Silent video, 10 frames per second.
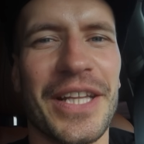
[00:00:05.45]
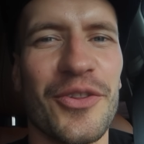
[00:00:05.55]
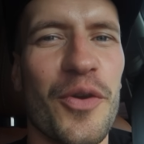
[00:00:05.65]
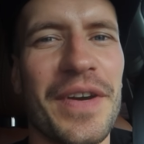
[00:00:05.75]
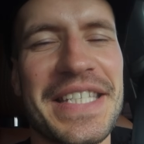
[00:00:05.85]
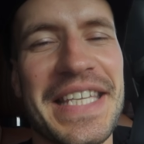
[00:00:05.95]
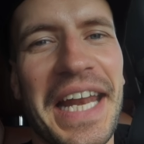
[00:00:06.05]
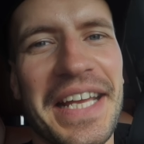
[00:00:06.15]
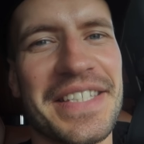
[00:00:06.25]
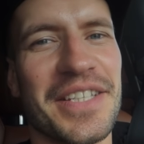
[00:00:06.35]
это новая
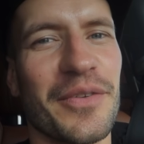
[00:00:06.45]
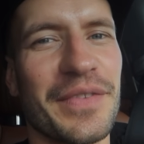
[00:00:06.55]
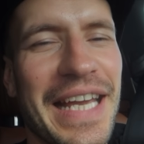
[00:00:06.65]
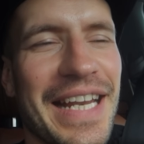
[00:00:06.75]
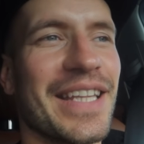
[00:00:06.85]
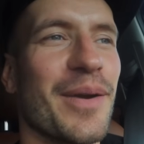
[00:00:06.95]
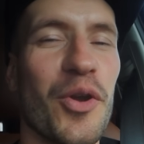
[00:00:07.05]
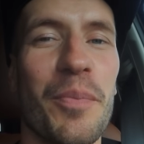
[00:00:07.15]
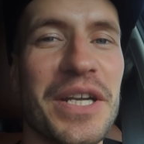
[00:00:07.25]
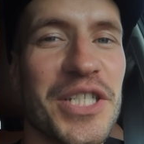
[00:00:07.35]
серия Стилов Дейли,
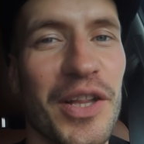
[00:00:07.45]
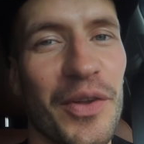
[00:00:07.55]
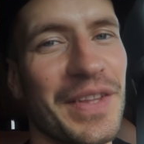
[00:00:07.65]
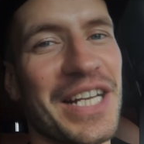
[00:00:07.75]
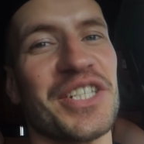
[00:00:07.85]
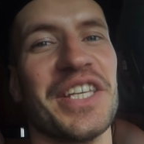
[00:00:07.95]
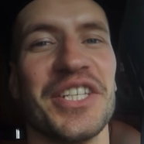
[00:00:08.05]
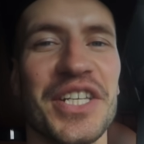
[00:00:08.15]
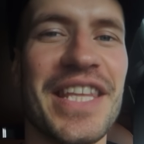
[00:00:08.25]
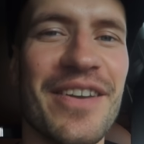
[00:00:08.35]
добро пожаловать в наши
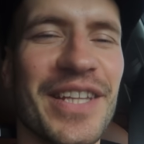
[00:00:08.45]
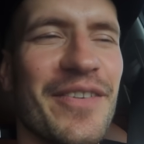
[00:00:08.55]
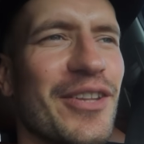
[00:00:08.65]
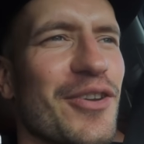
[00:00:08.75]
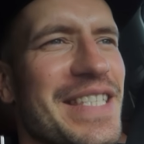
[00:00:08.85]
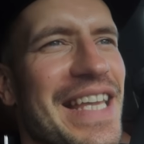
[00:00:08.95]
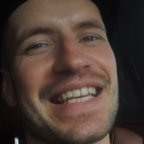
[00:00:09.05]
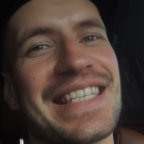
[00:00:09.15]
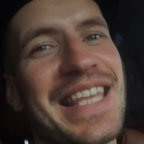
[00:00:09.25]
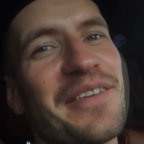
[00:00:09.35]
ежедневные видосы,
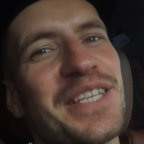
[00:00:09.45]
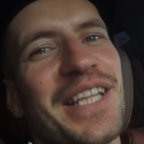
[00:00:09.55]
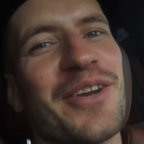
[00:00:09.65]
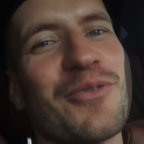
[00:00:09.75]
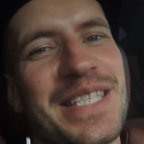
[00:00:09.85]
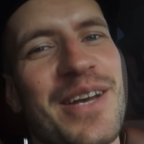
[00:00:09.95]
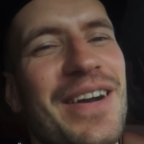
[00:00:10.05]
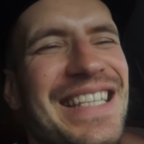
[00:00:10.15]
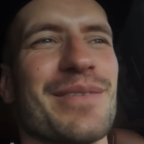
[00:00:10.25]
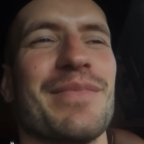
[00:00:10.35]
ставьте с
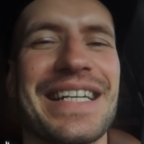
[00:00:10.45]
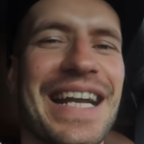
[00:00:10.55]
авансом,